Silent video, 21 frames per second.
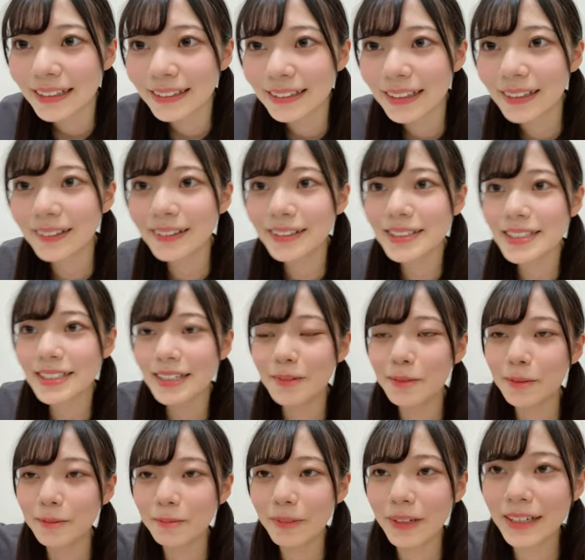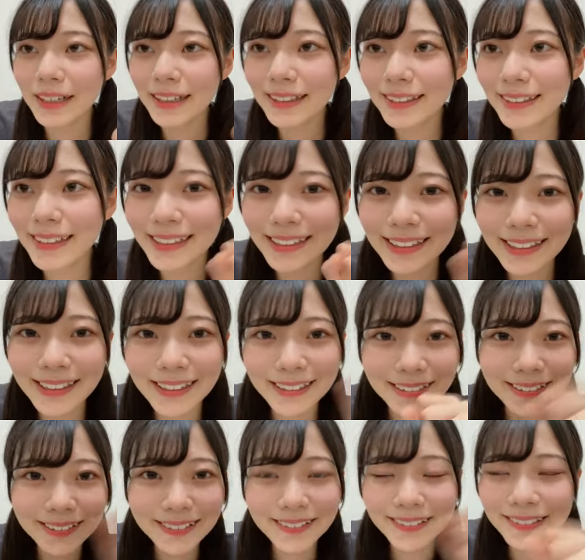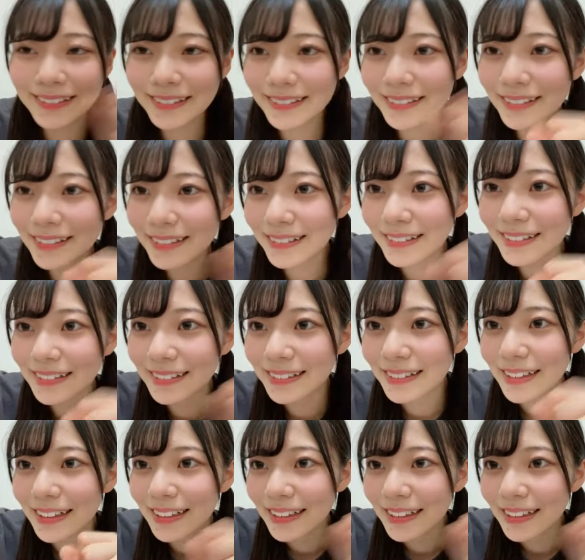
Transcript: 直哉さんもペンライトありがとう。